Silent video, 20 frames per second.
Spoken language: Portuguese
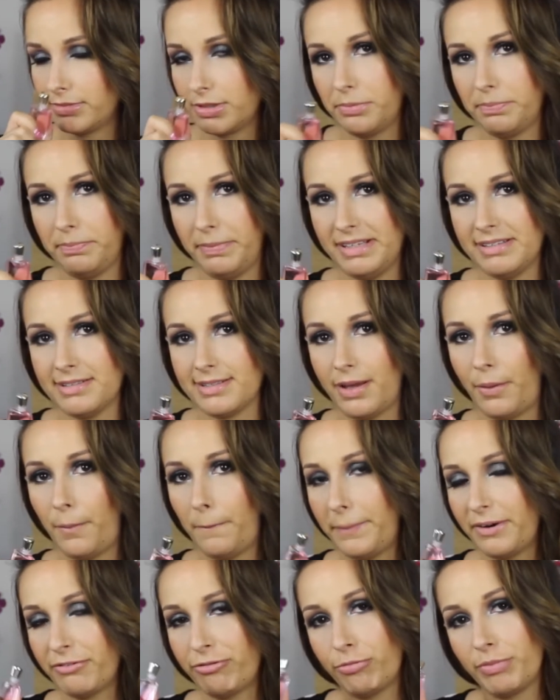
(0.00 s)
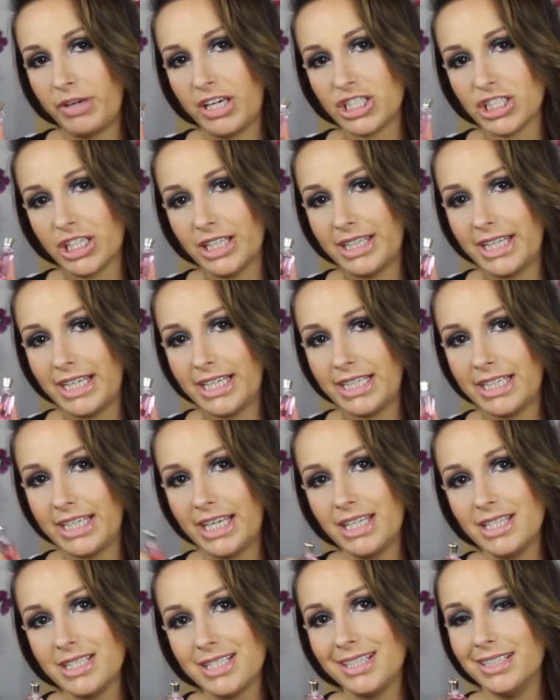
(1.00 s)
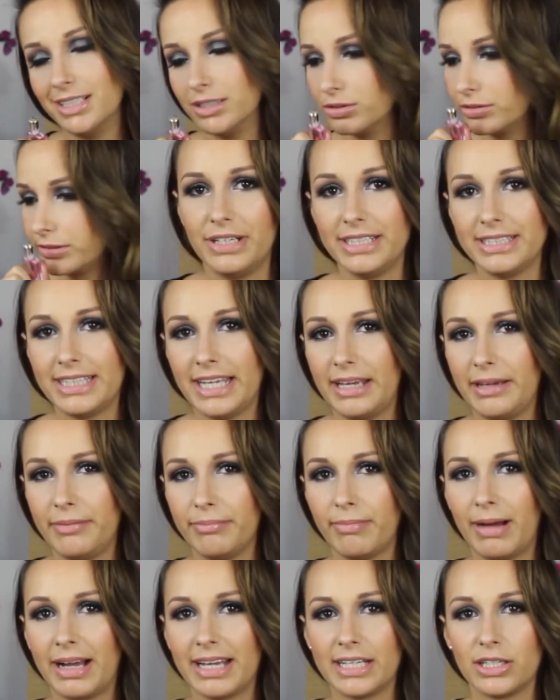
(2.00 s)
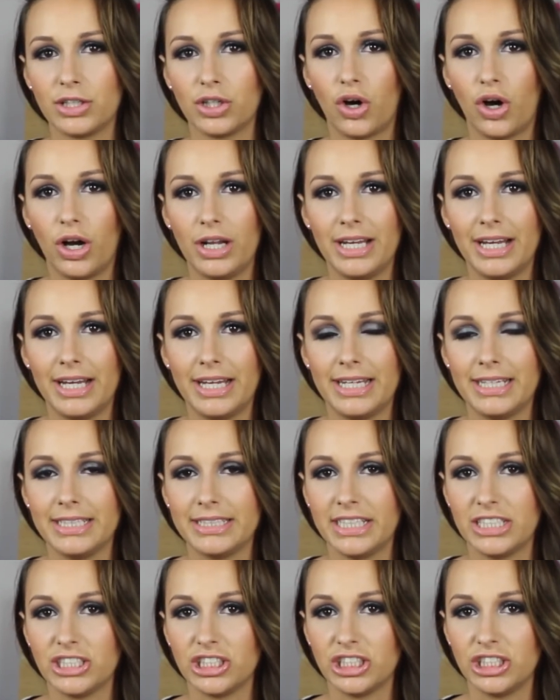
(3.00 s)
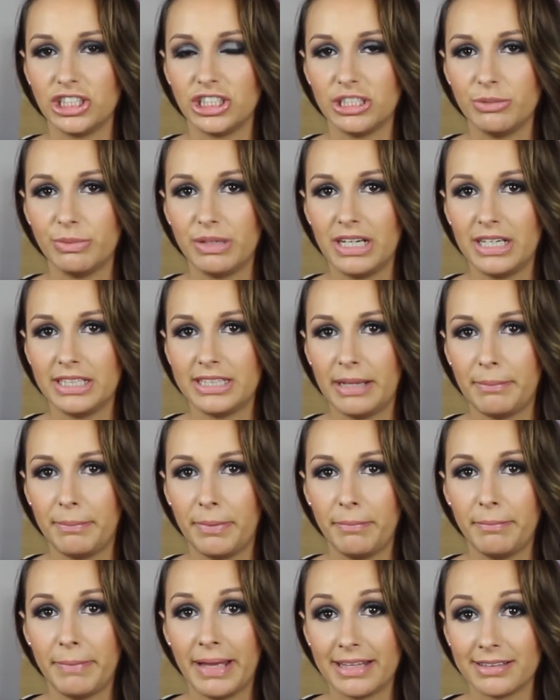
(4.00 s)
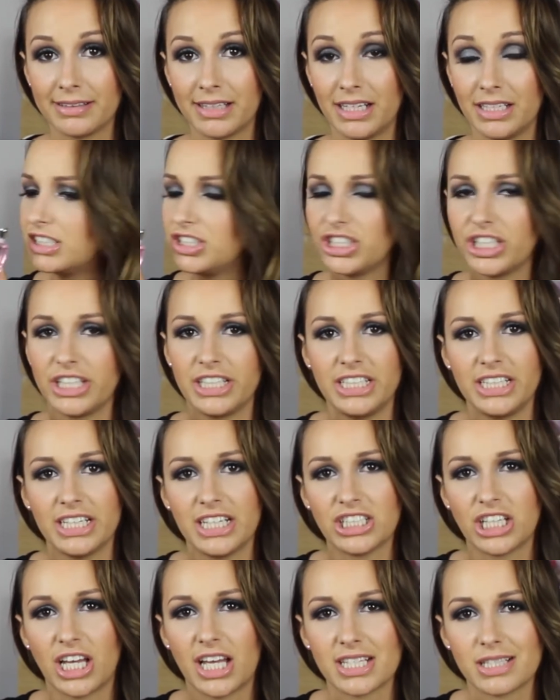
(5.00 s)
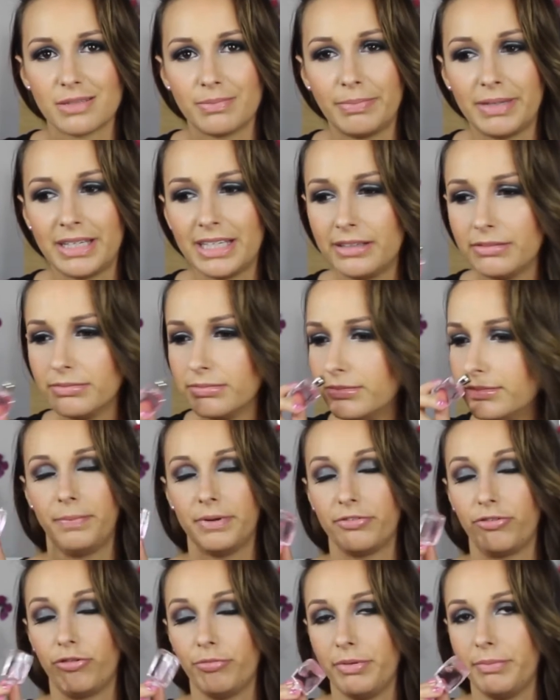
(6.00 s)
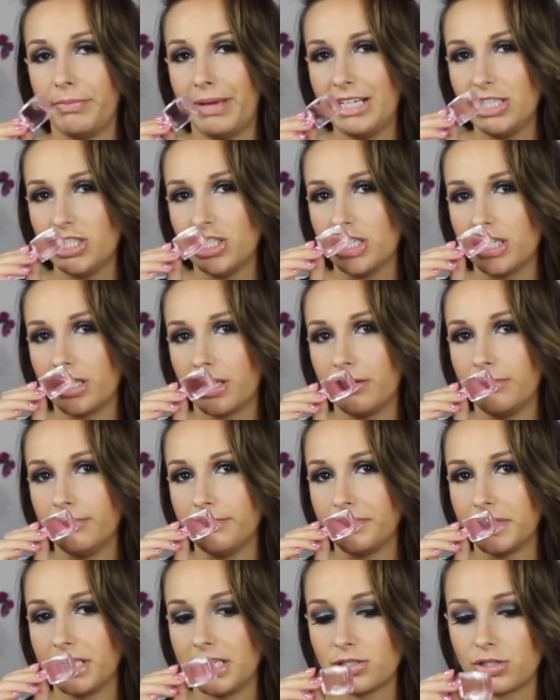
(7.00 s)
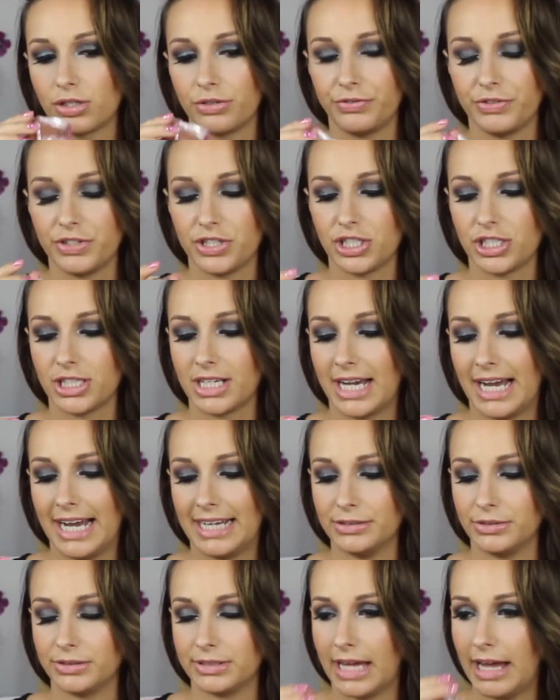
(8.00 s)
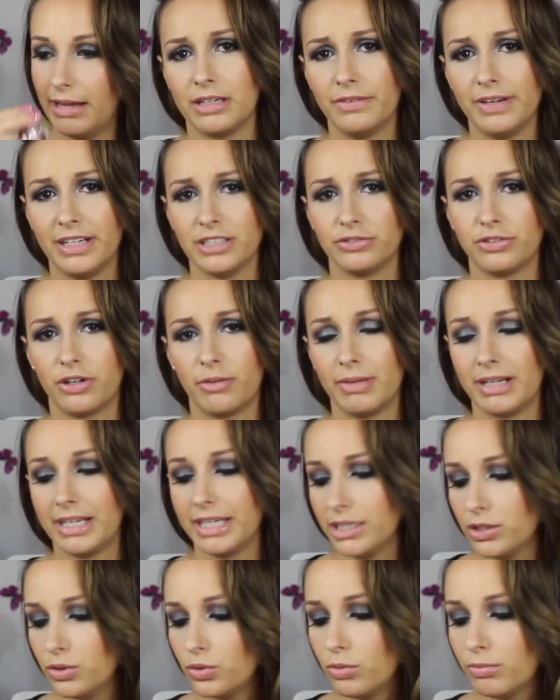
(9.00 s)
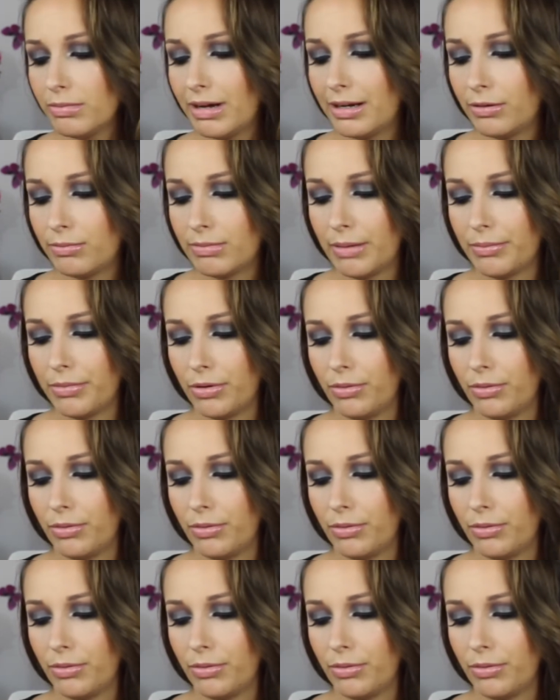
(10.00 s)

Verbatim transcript: então pensa, é um perfume que já tem 15 anos. Ele tem magnólia, ele tem gengibre, ele tem pimenta, tangerina, jasmim. Um perfume bem chique e sofisticado, tá? Não é de forma nenhuma uma